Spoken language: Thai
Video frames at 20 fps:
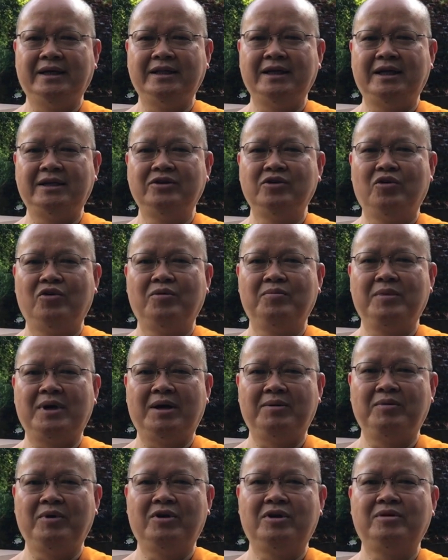ญาติโยม
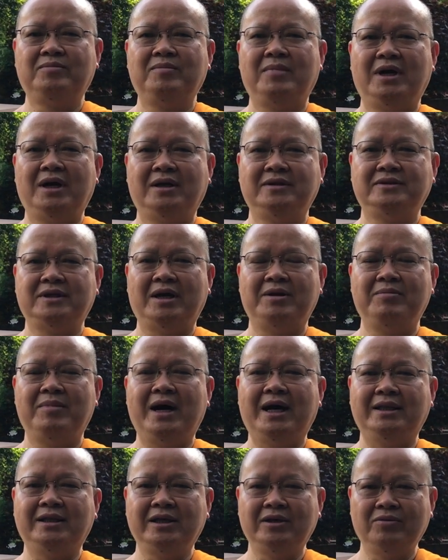ขับรถมาใส่
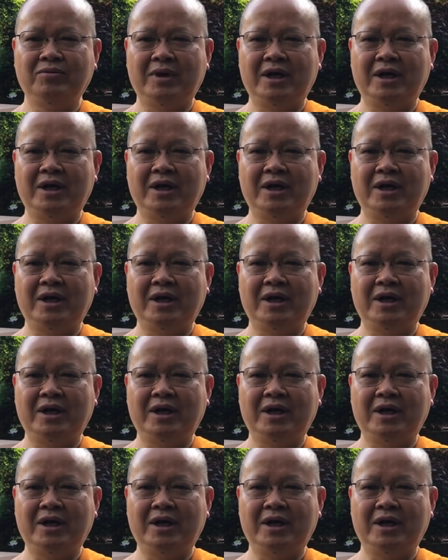บาตรที่